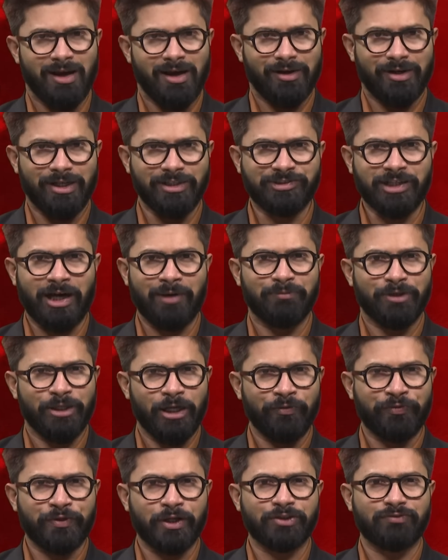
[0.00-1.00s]
నిజాం
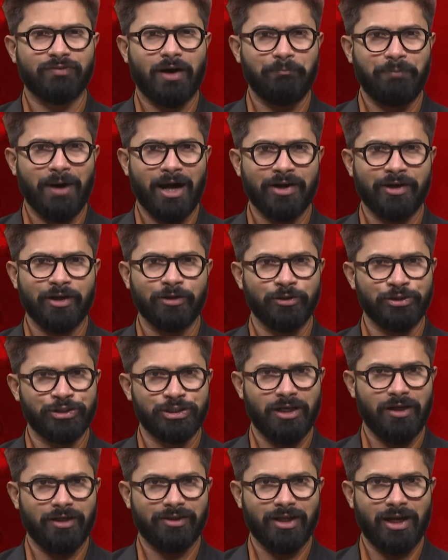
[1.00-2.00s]
నియంతృత్వ పాలన నుంచి
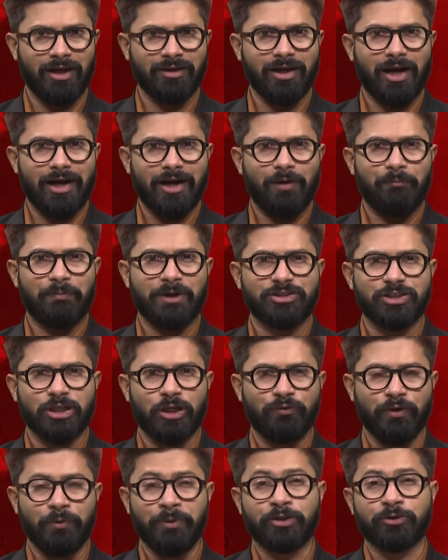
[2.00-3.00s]
తెలంగాణ ప్రజలు
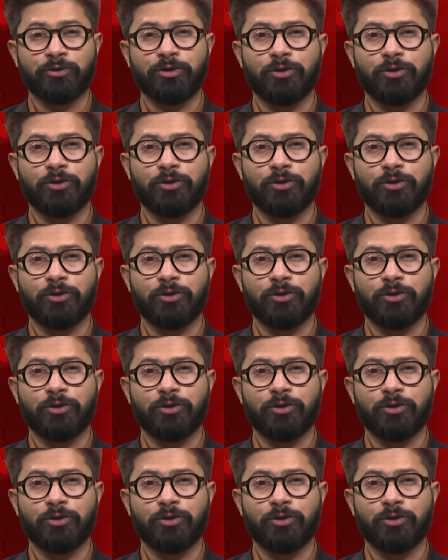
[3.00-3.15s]
విముక్తి